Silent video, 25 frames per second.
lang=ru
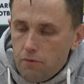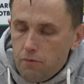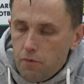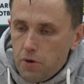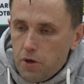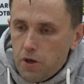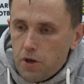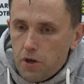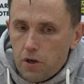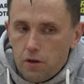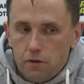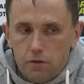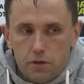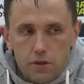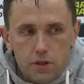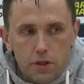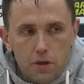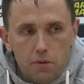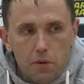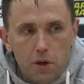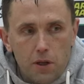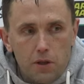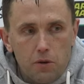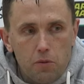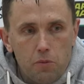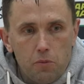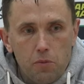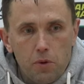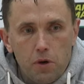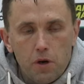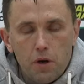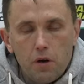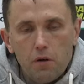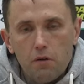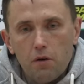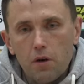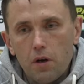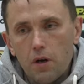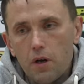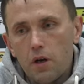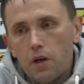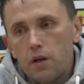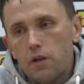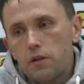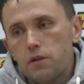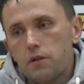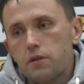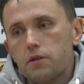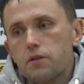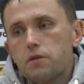перерыве с ребятами
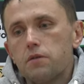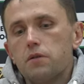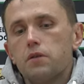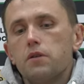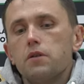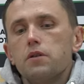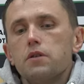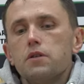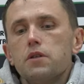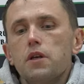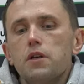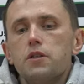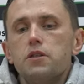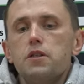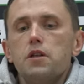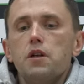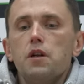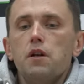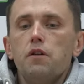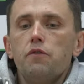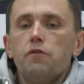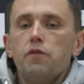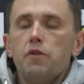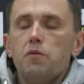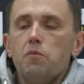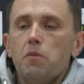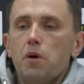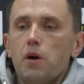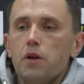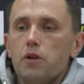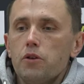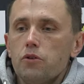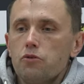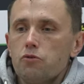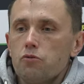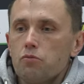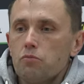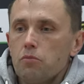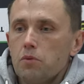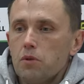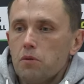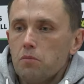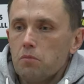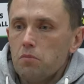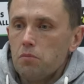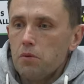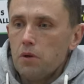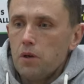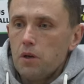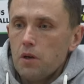переговорили, э, заострили внимание, чтобы мы
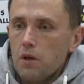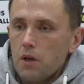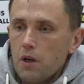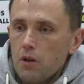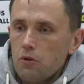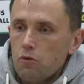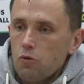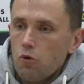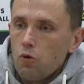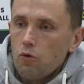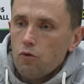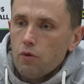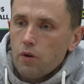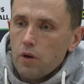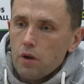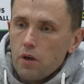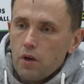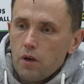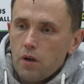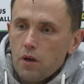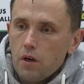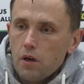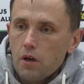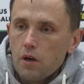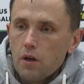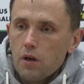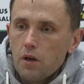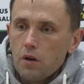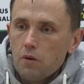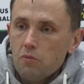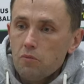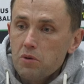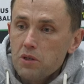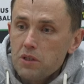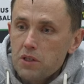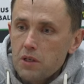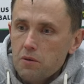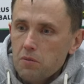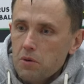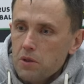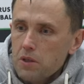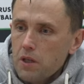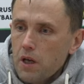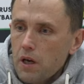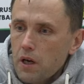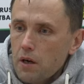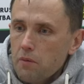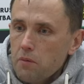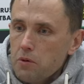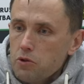были готовы э, к быстрым
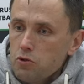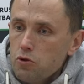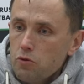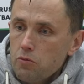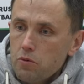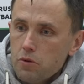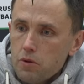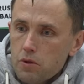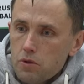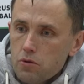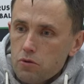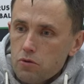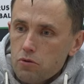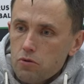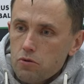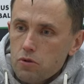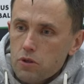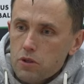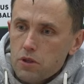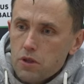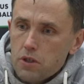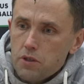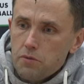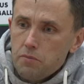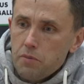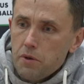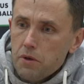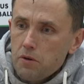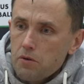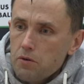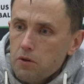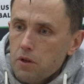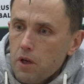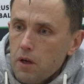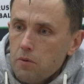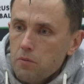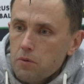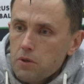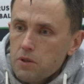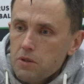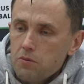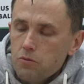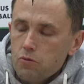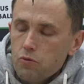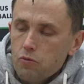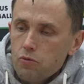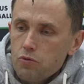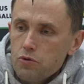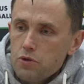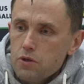атакам, особенно то, что касалось первого тайма, где
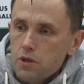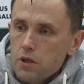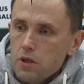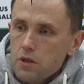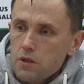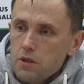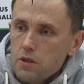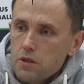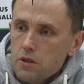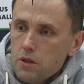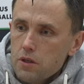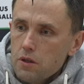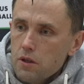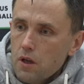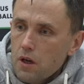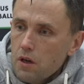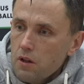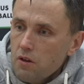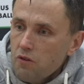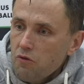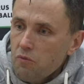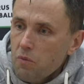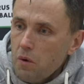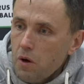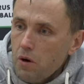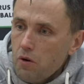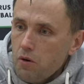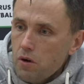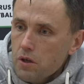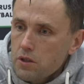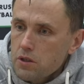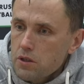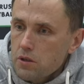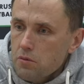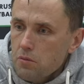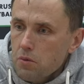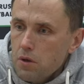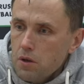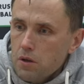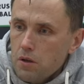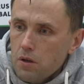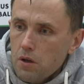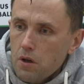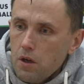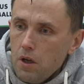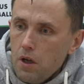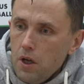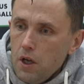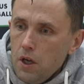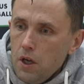мы упустили со стандартов пару раз
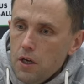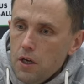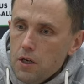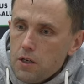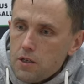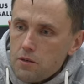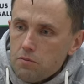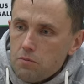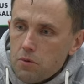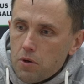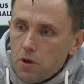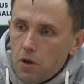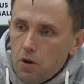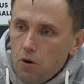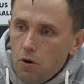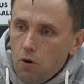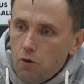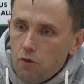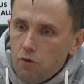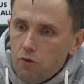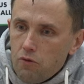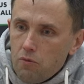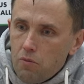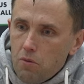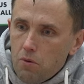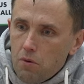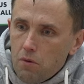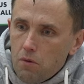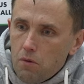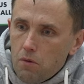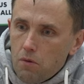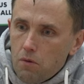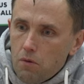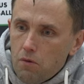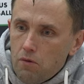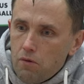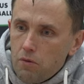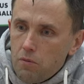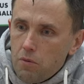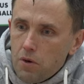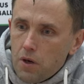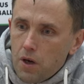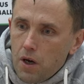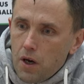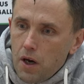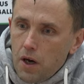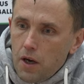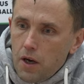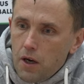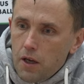ребята с Могилева
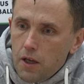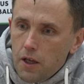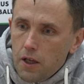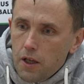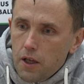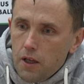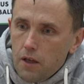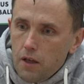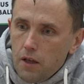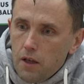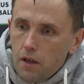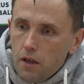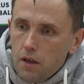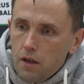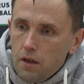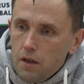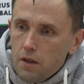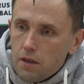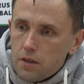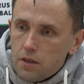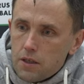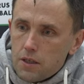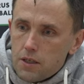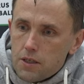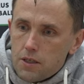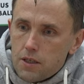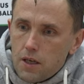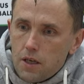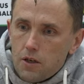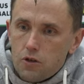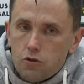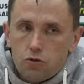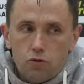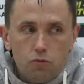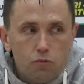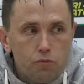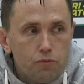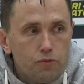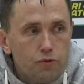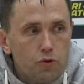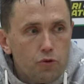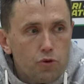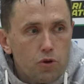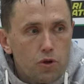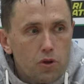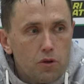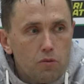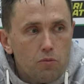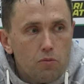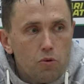выбегали, и сказали, чтобы
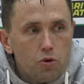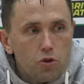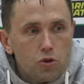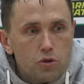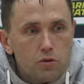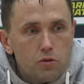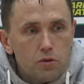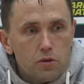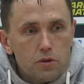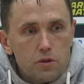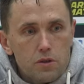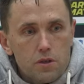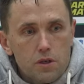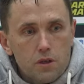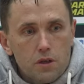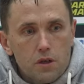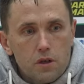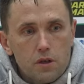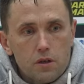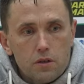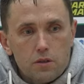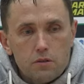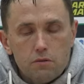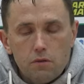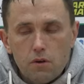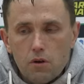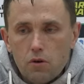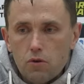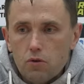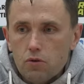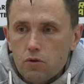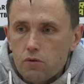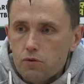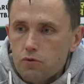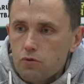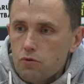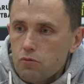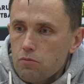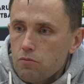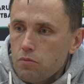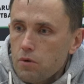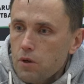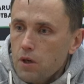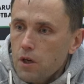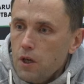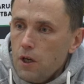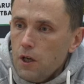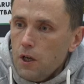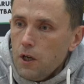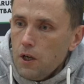все-таки больше сделали разворотов,
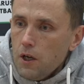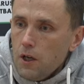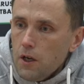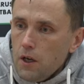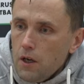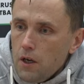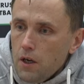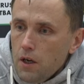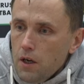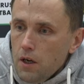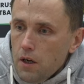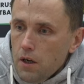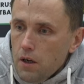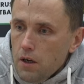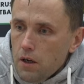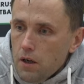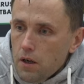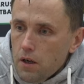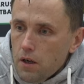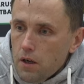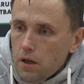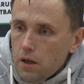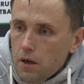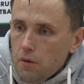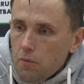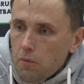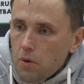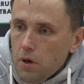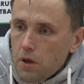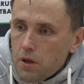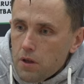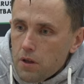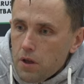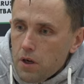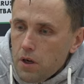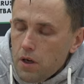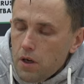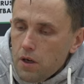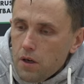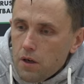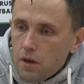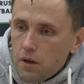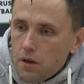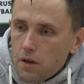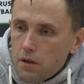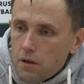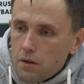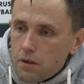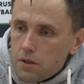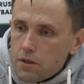чтобы э, ребят
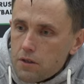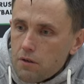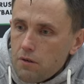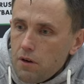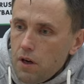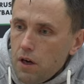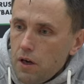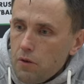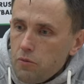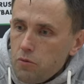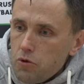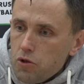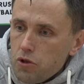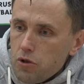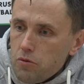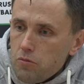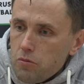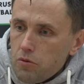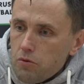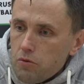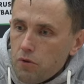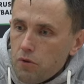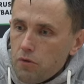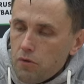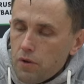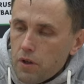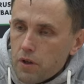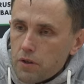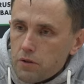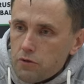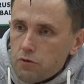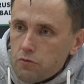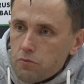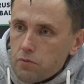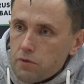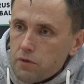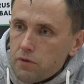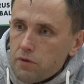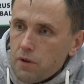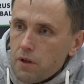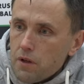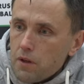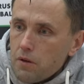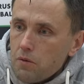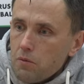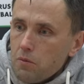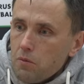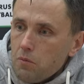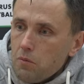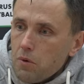доставляли мячи мы во фланг, чтобы с
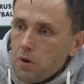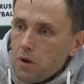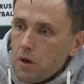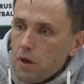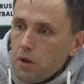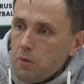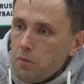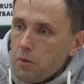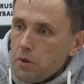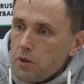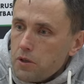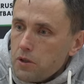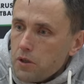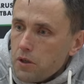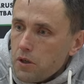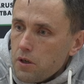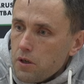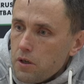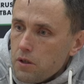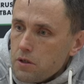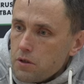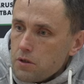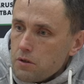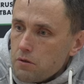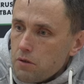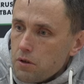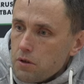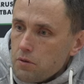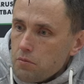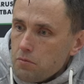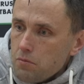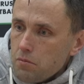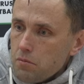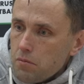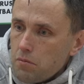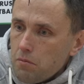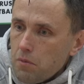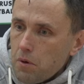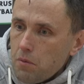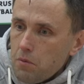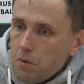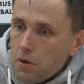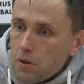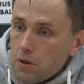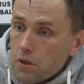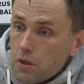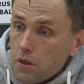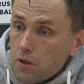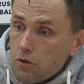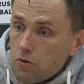фланга мы могли опять же реализовать
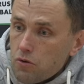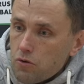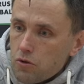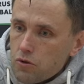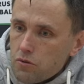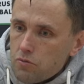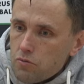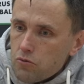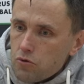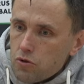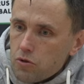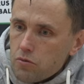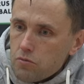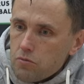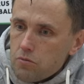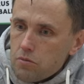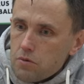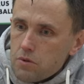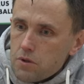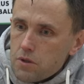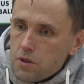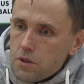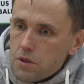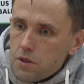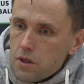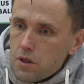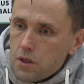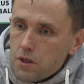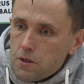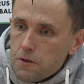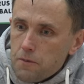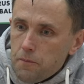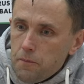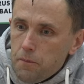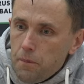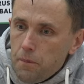моменты, которые сможем создать.